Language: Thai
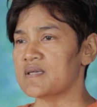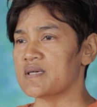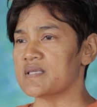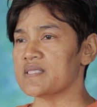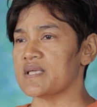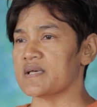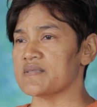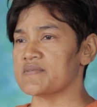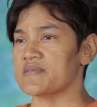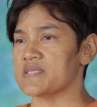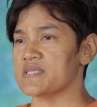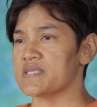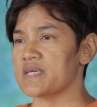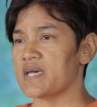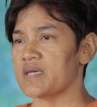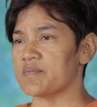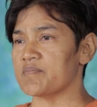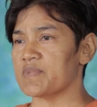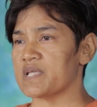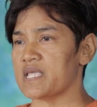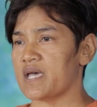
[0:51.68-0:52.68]
ก็เลยตัดสินใจ
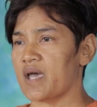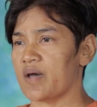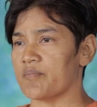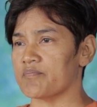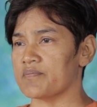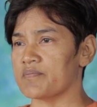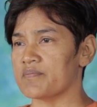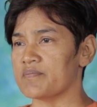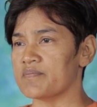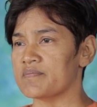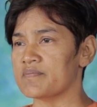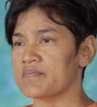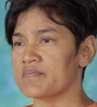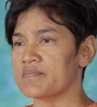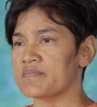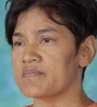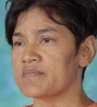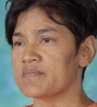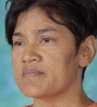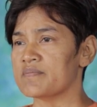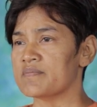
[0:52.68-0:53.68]
มา
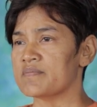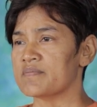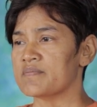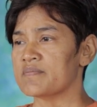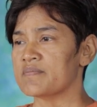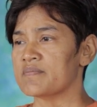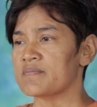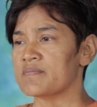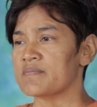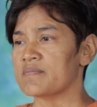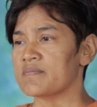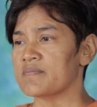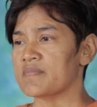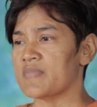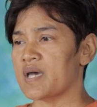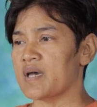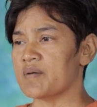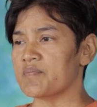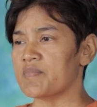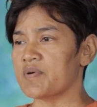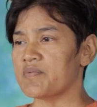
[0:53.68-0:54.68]

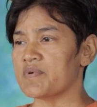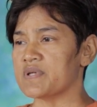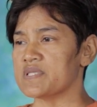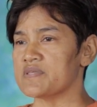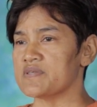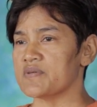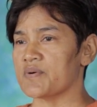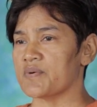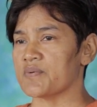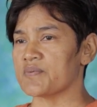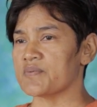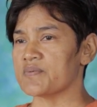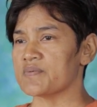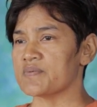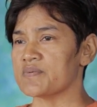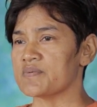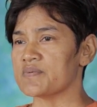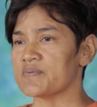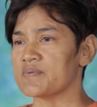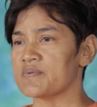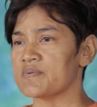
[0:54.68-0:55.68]
ทำมาเมื่อวันศุกร์
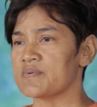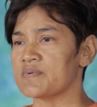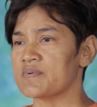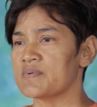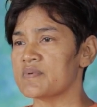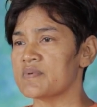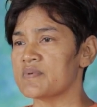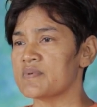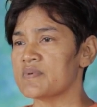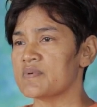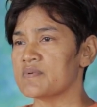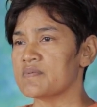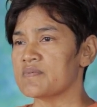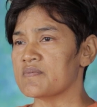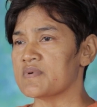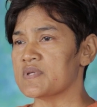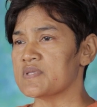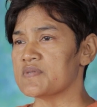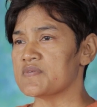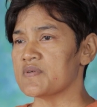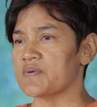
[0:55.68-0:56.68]

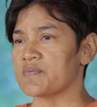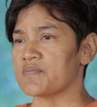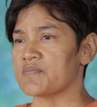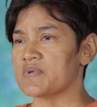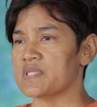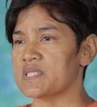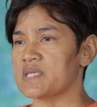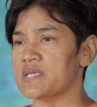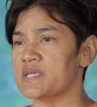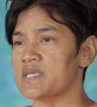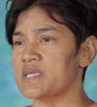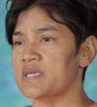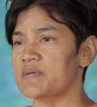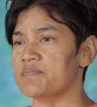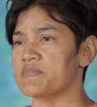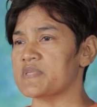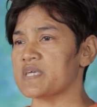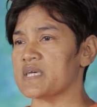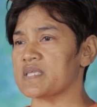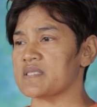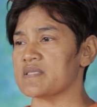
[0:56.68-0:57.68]
วันศุกร์วันที่
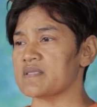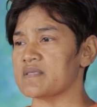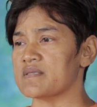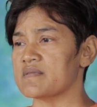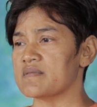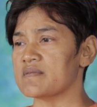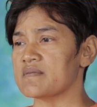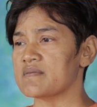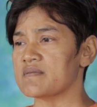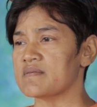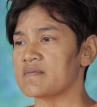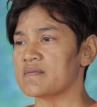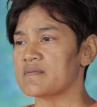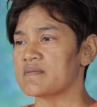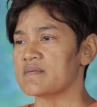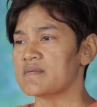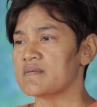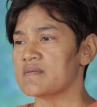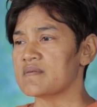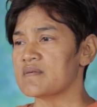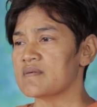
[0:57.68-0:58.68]
ยี่สิบเจ็ด
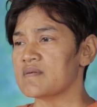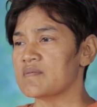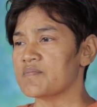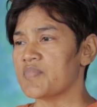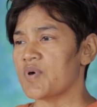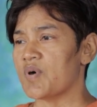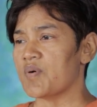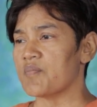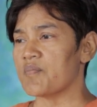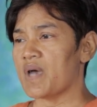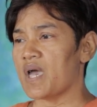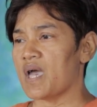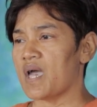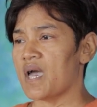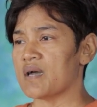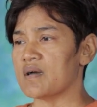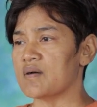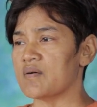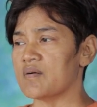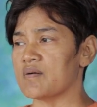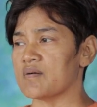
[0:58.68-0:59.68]
พอมา
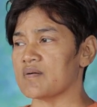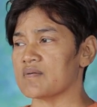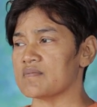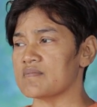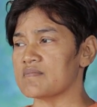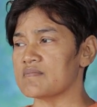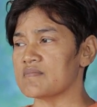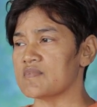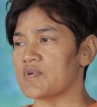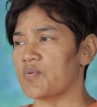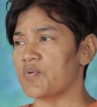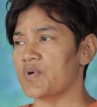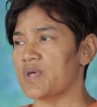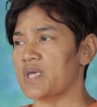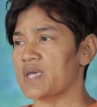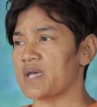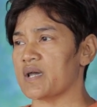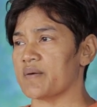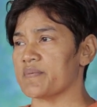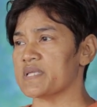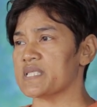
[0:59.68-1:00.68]
ก็คุ
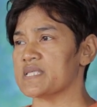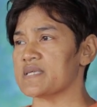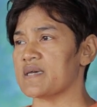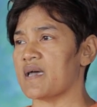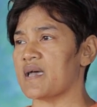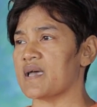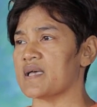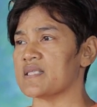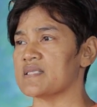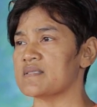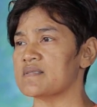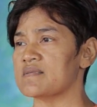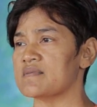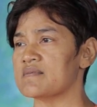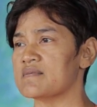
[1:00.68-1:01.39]
ยกับอาจาร